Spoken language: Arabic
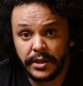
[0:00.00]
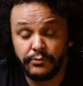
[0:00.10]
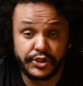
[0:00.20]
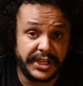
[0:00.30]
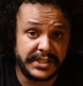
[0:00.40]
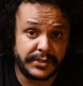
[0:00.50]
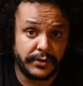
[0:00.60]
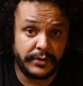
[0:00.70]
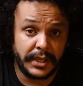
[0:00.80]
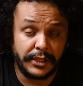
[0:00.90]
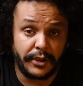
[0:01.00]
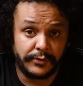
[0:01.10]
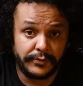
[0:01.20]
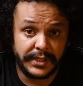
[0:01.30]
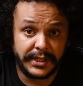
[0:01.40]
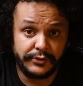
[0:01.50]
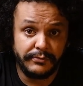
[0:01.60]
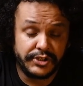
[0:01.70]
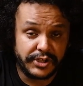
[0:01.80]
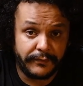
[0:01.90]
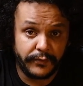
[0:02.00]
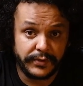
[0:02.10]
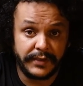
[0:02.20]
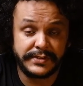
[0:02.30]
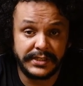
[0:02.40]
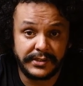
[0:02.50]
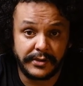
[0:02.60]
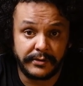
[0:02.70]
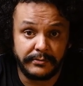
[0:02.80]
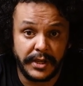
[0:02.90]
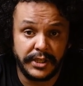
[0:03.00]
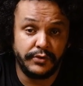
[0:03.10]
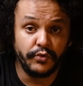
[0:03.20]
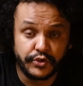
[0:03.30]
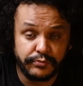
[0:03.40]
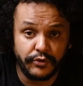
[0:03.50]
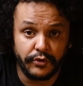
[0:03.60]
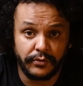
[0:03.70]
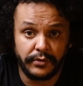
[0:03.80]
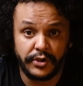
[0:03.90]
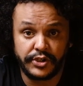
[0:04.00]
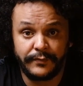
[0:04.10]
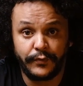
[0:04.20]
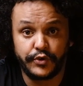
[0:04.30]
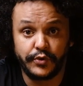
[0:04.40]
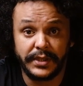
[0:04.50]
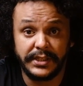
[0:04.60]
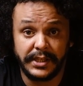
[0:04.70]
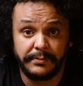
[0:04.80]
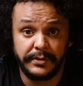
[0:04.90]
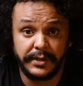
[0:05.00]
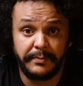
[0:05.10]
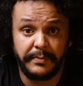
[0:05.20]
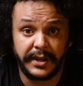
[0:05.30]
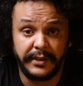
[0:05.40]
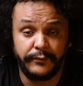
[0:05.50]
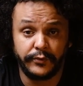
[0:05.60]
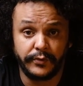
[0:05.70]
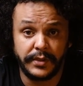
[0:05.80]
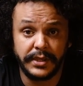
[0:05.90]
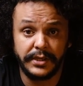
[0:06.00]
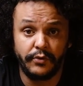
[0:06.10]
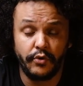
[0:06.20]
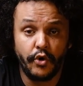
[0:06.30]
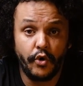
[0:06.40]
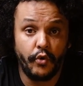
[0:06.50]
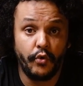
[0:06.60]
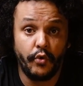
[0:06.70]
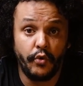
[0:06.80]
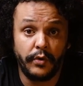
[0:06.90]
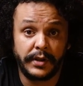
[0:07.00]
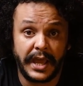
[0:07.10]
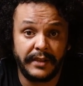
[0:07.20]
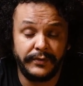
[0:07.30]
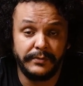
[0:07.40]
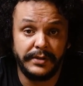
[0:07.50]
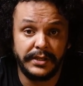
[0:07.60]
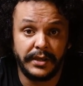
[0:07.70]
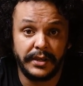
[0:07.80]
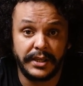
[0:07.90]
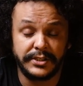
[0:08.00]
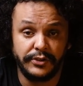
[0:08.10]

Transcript: المشكله اسكو هاد القروده هادو من شافوا ديف سليتر من هادي اسبوع آه، شافوه شنو كيدير بالاباراي فوتو ديالو وراك عارفين بلا كانت